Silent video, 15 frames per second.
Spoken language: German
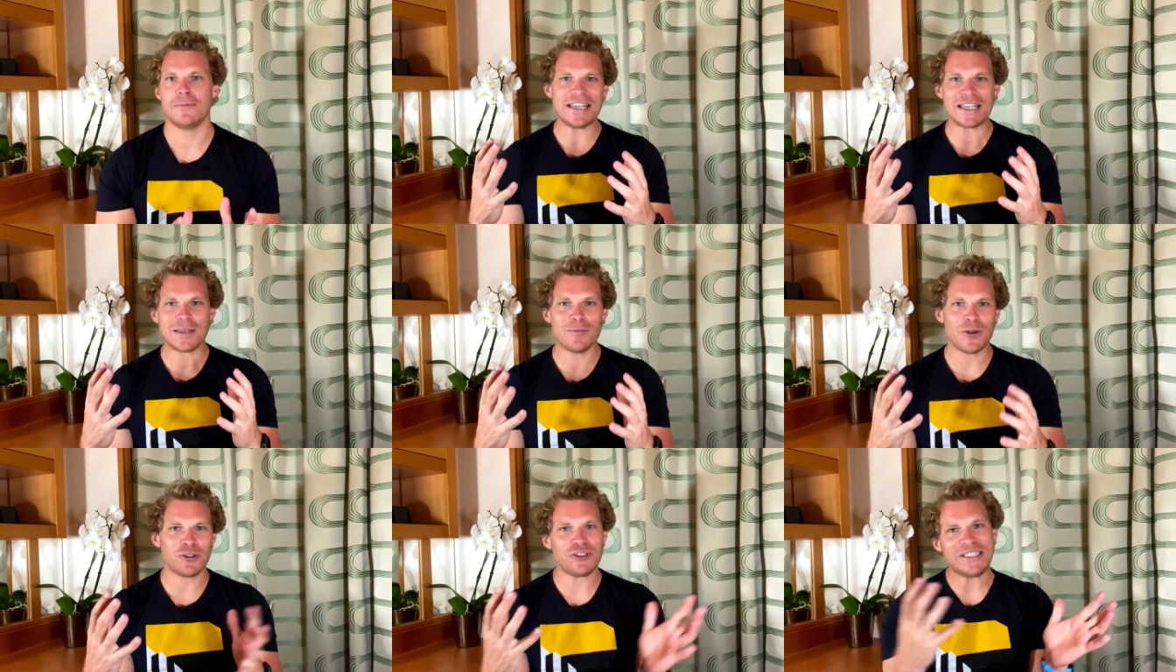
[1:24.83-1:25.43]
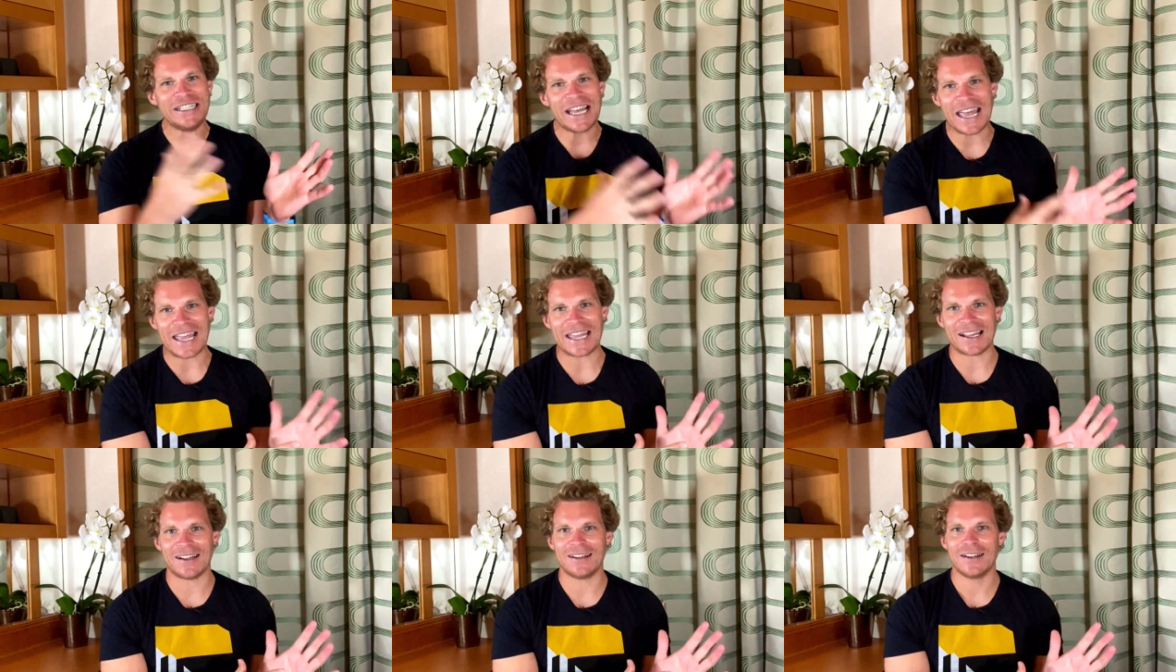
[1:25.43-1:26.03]
Ich möchte hier
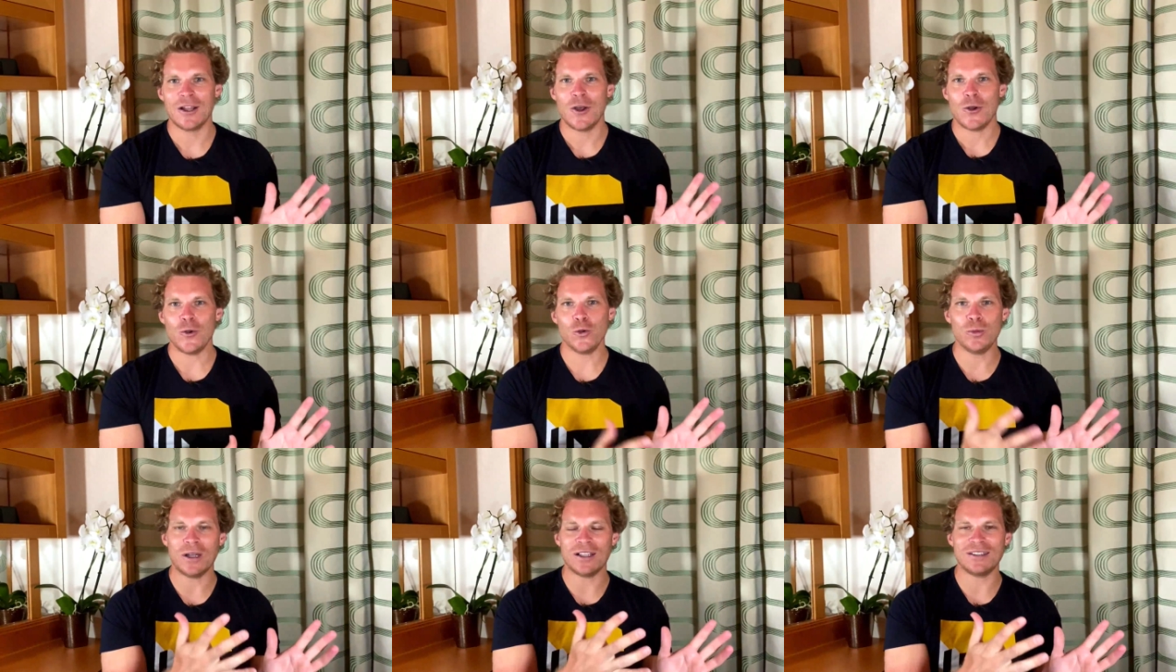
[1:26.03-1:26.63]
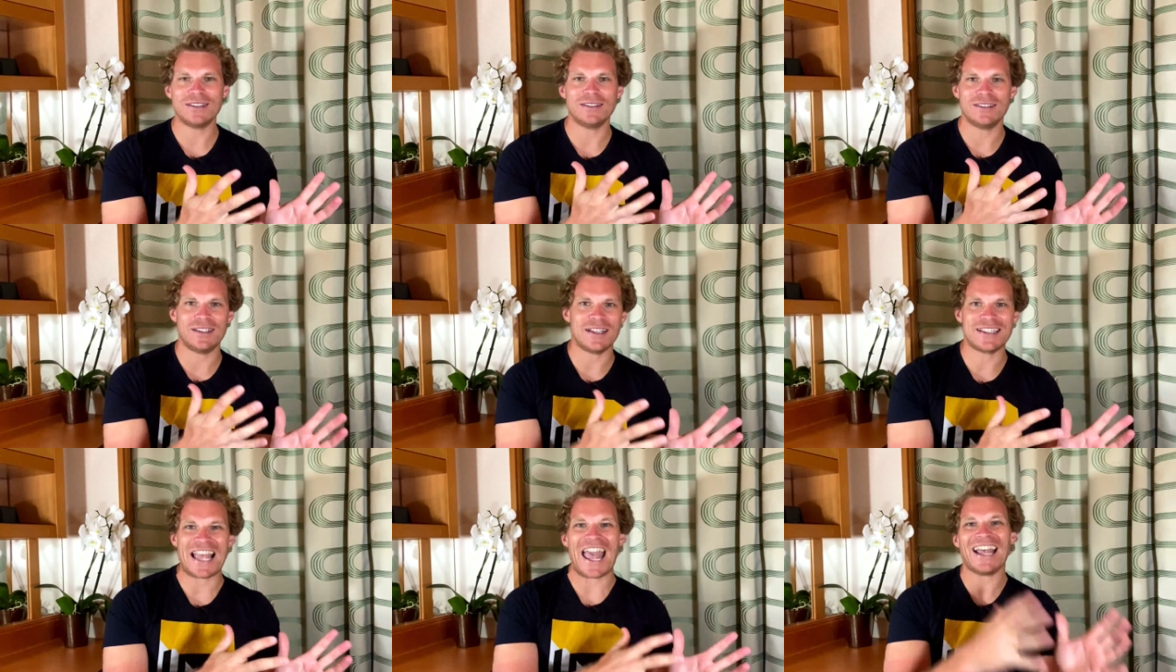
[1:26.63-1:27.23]
eher über
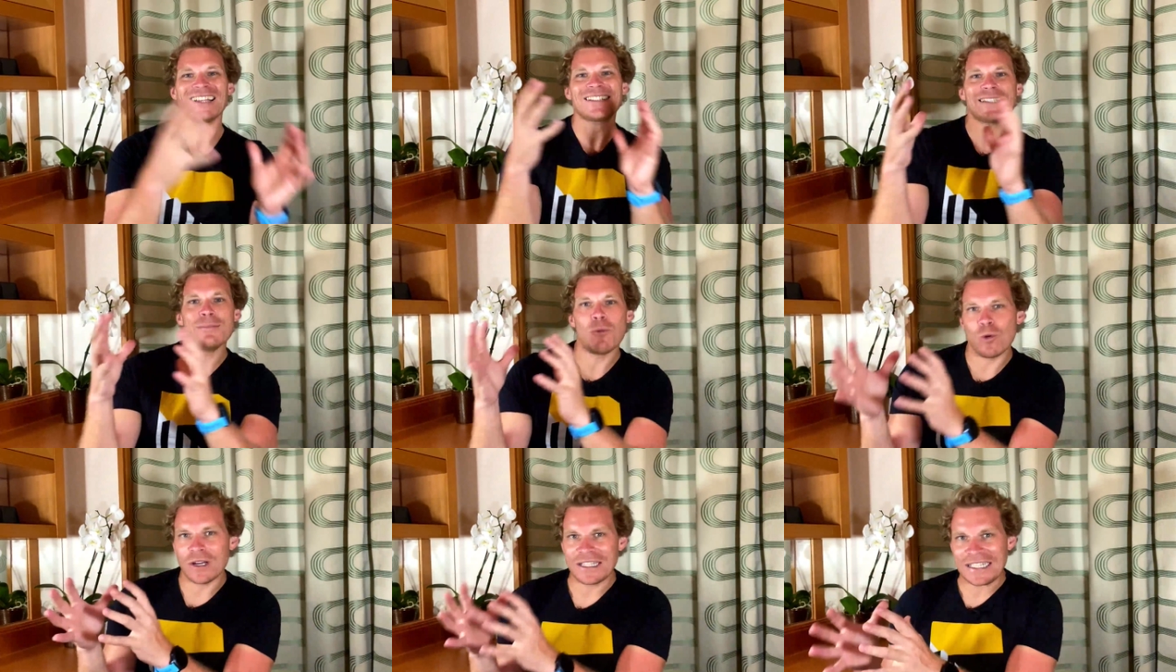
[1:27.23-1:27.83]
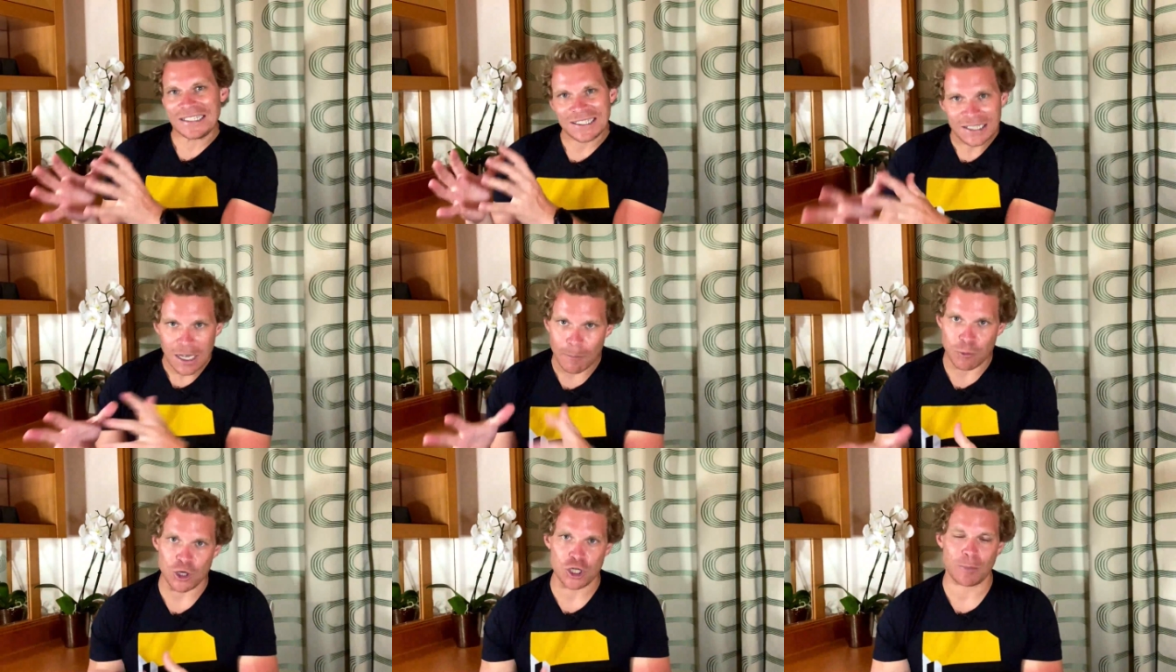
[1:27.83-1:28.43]
das erste Monat in
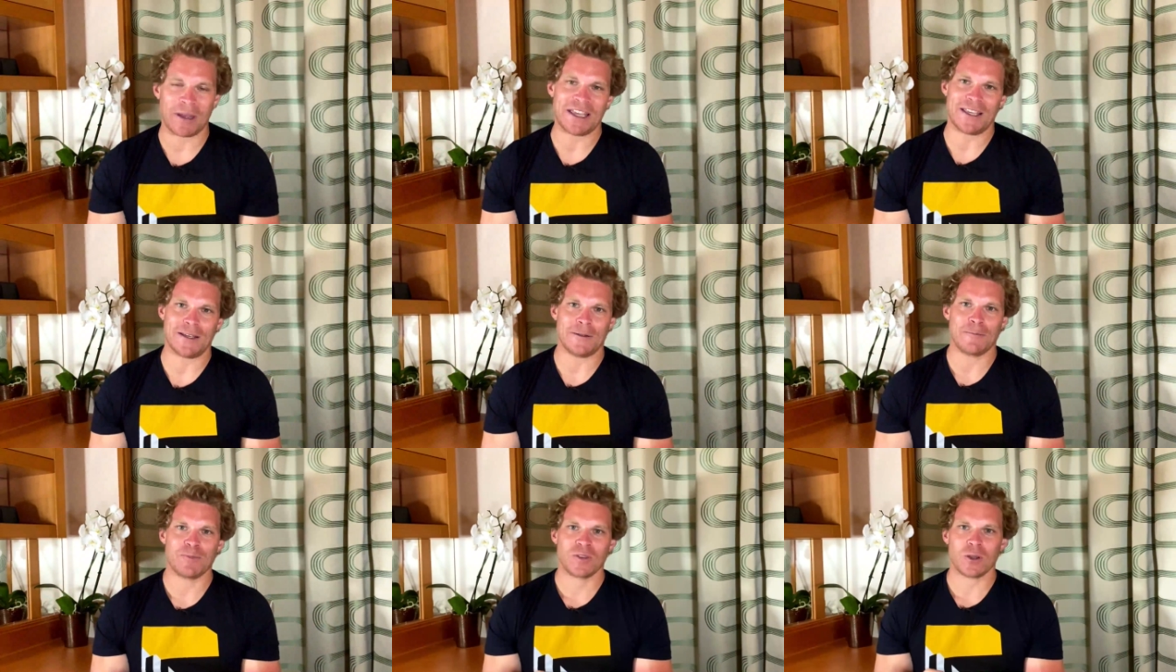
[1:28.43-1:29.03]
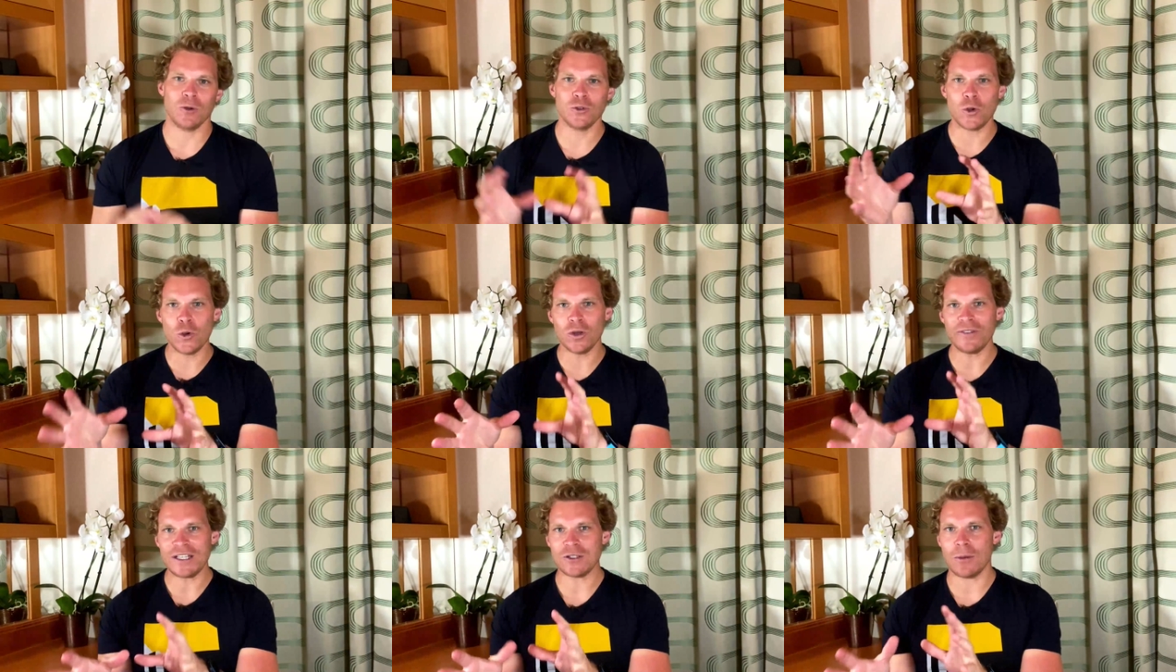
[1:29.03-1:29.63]
Singapur sprechen und
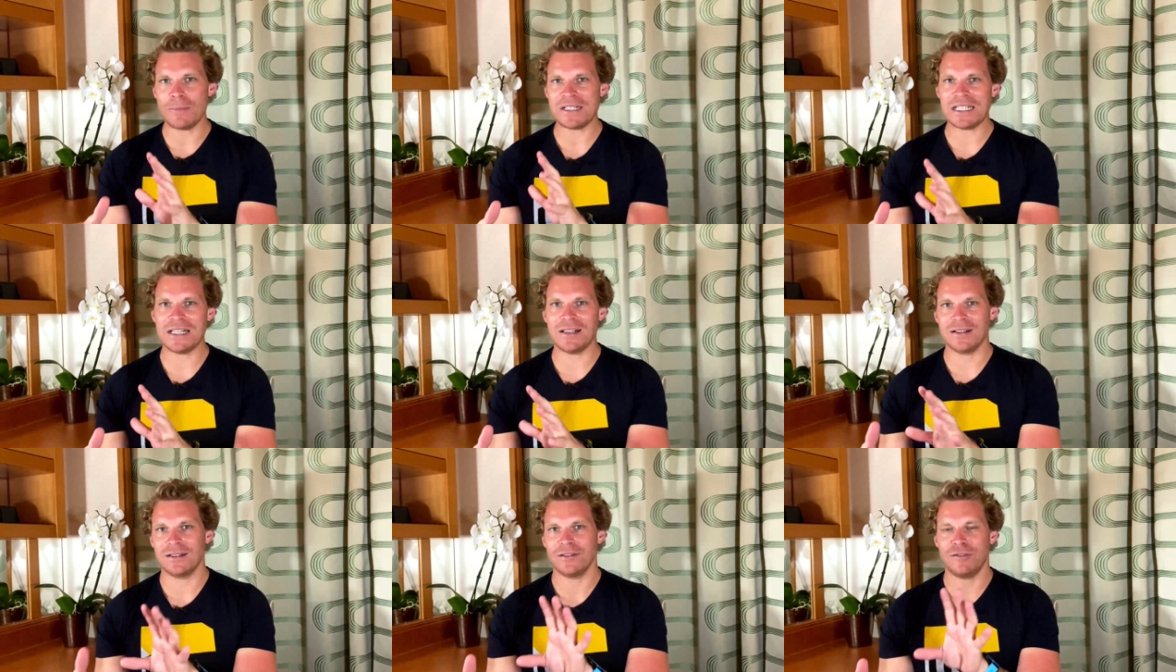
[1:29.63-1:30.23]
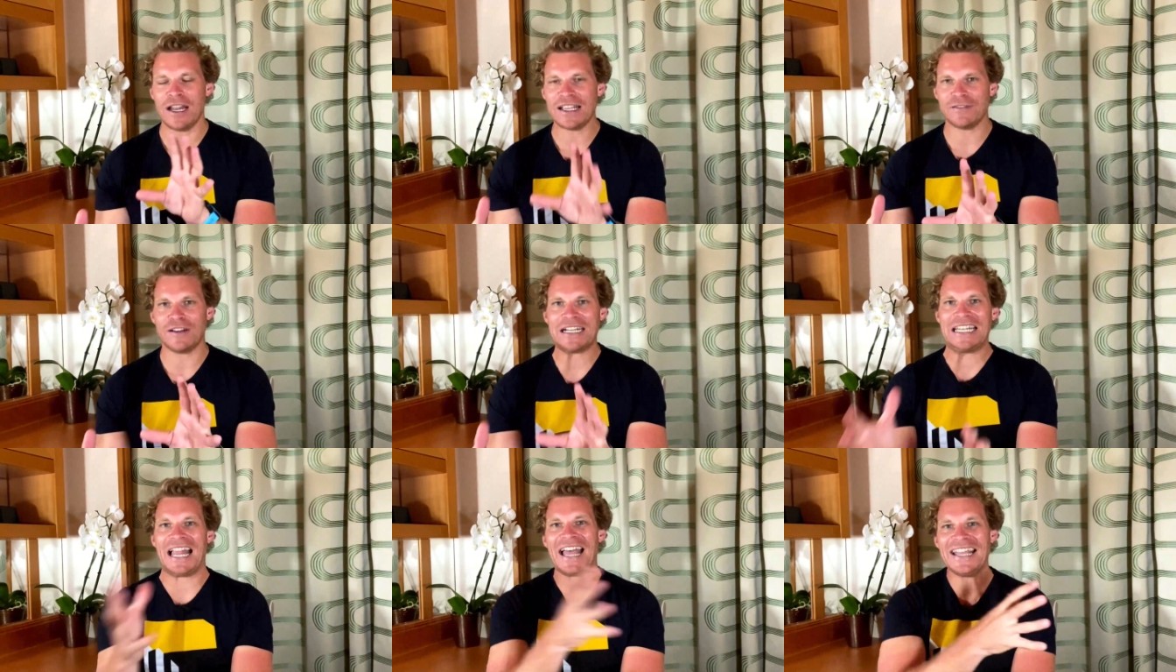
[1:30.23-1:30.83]
irgendwie so ein bisschen vielleicht
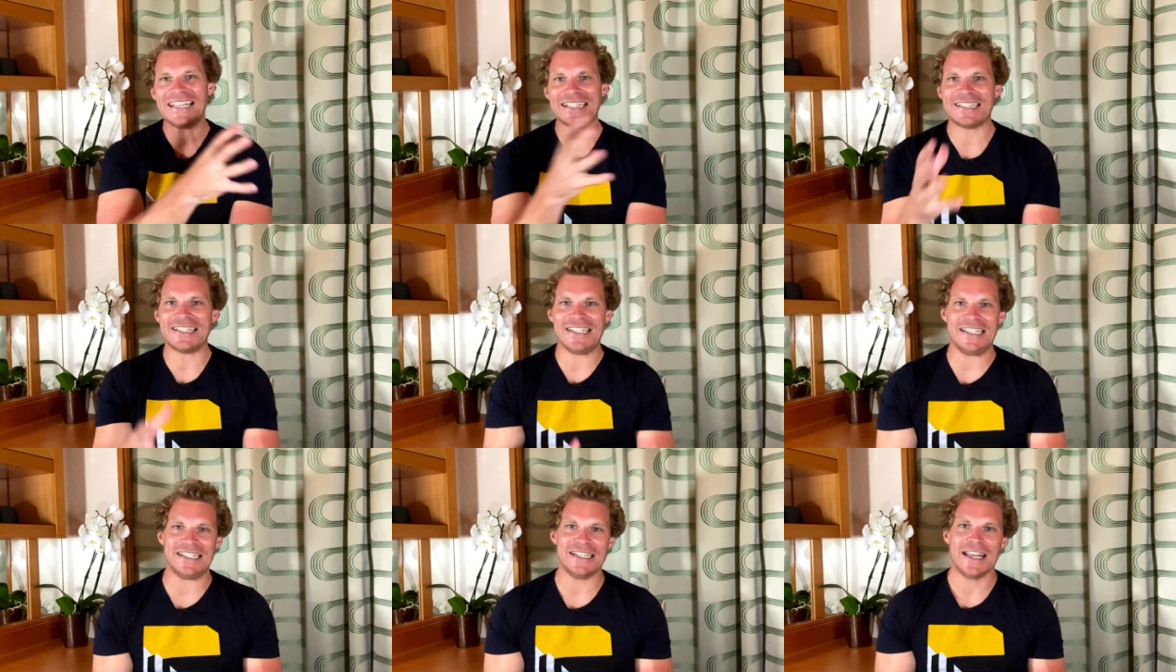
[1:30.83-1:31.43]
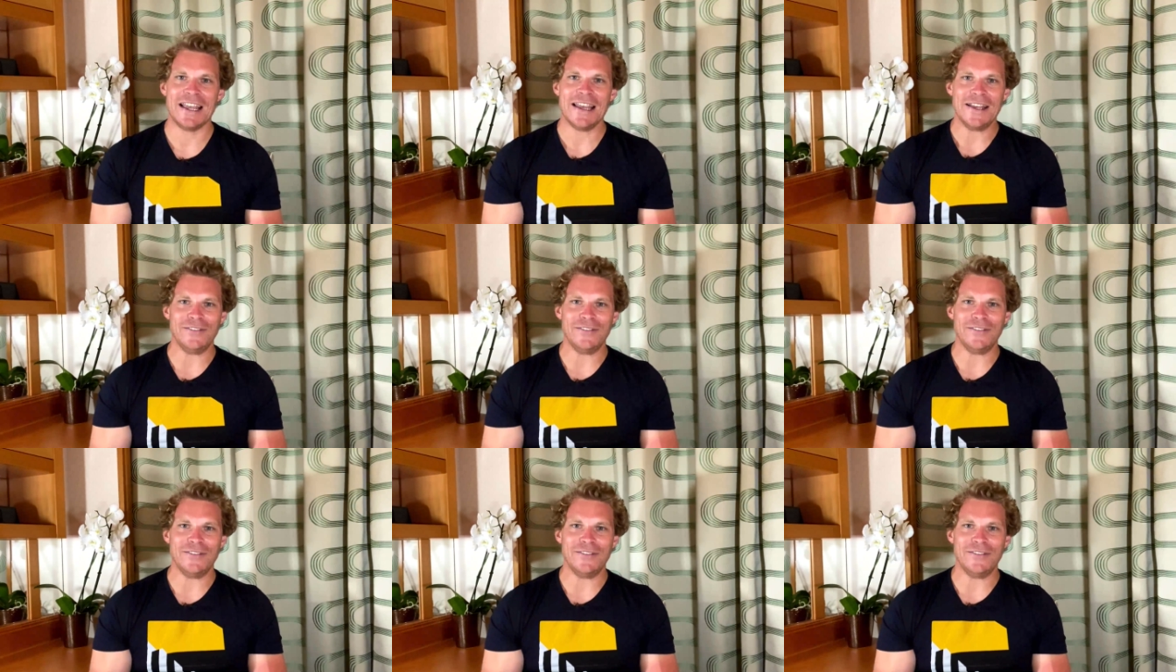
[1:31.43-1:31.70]
Vergleiche ziehen.